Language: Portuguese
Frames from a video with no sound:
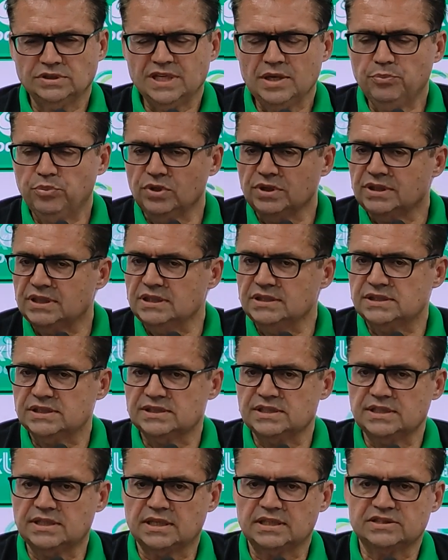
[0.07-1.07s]
então, acho que é importante a
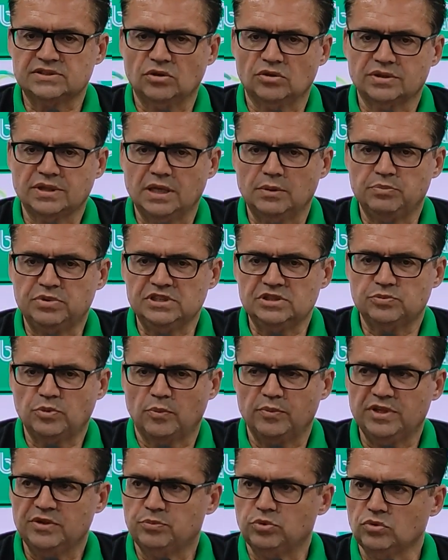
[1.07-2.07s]
gente ressaltar,
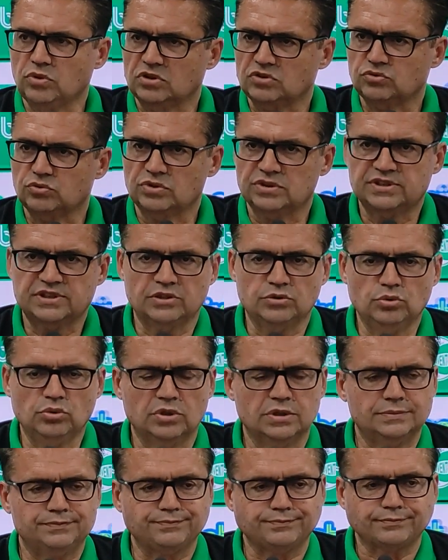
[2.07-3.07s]
principalmente para o nosso
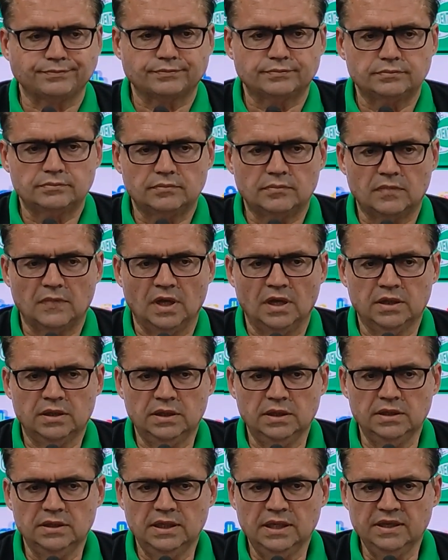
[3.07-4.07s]
torcedor,
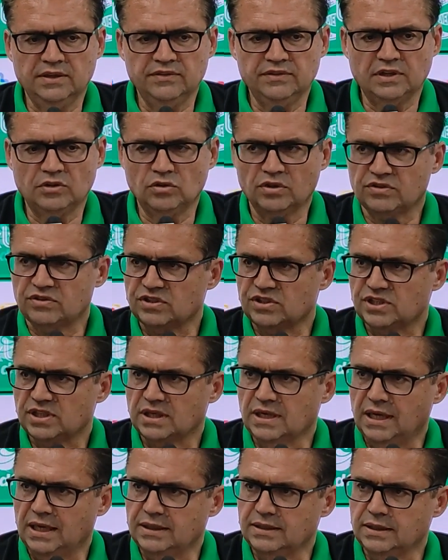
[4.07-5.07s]
que desde a nossa
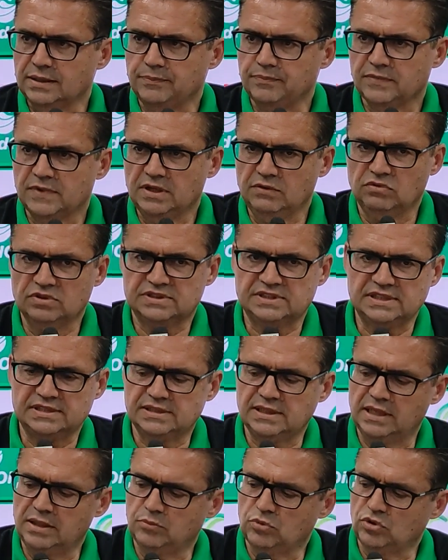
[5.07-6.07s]
chegada, e vocês
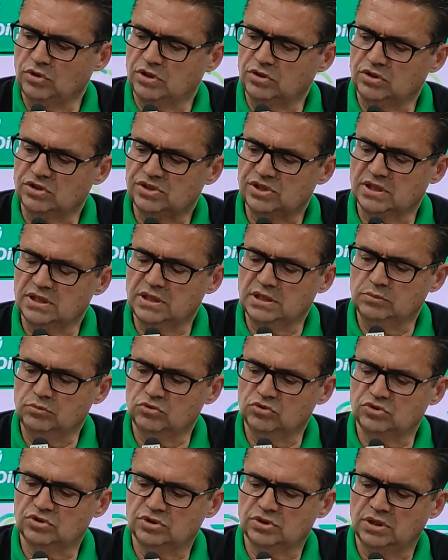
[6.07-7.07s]
lembram que nós
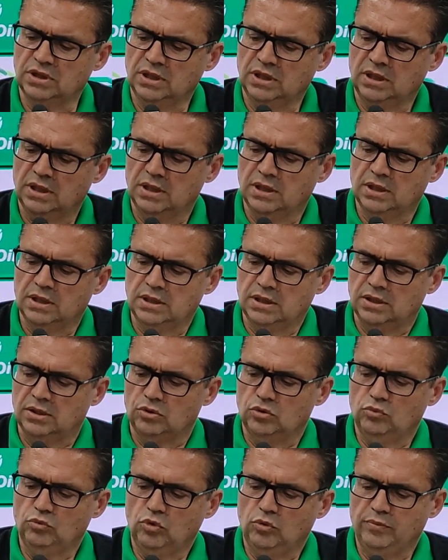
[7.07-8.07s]
chegamos
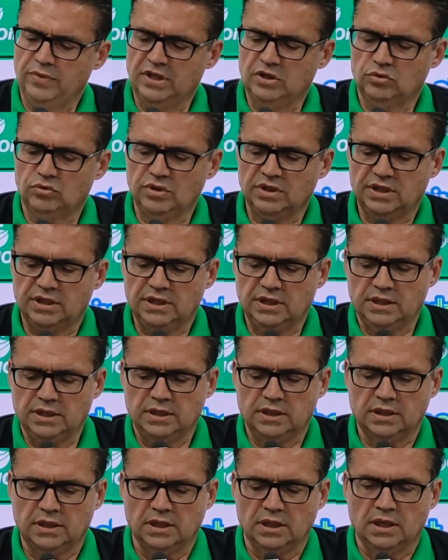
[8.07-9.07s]
no momento em
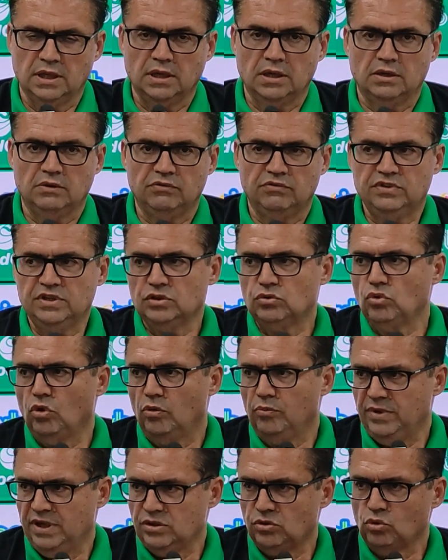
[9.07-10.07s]
que
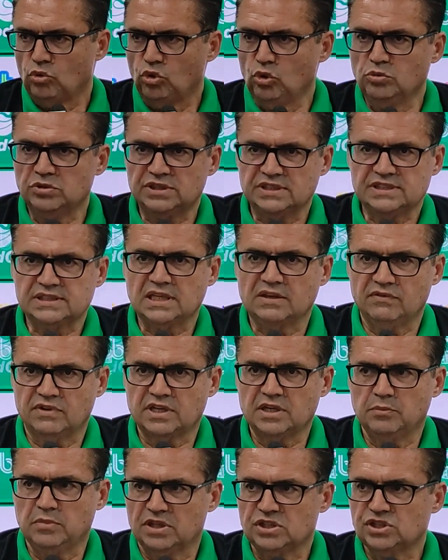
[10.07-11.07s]
virtualmente o clube já estava
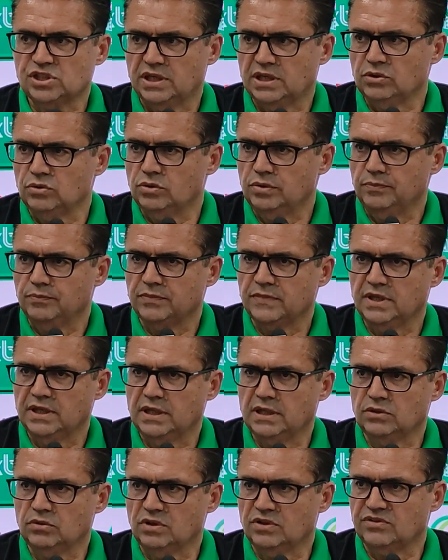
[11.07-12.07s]
rebaixado
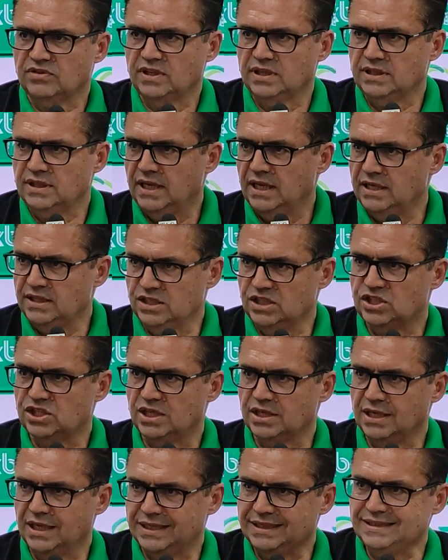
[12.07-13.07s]
e a nossa ideia de
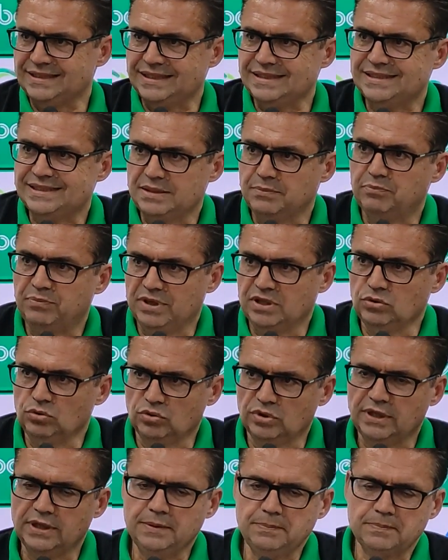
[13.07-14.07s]
chegar
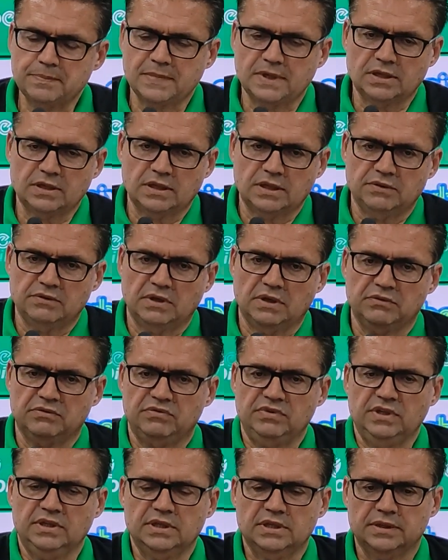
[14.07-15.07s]
antecipando né, a, a
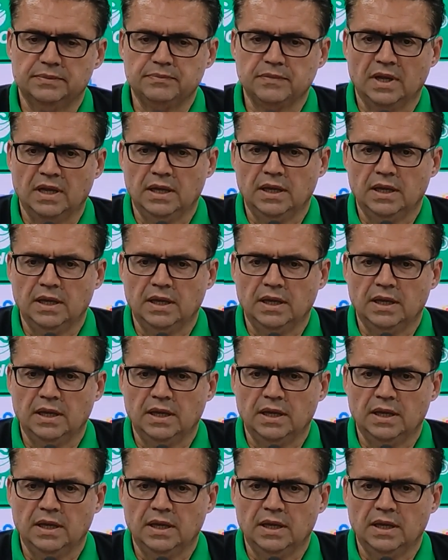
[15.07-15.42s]
vinda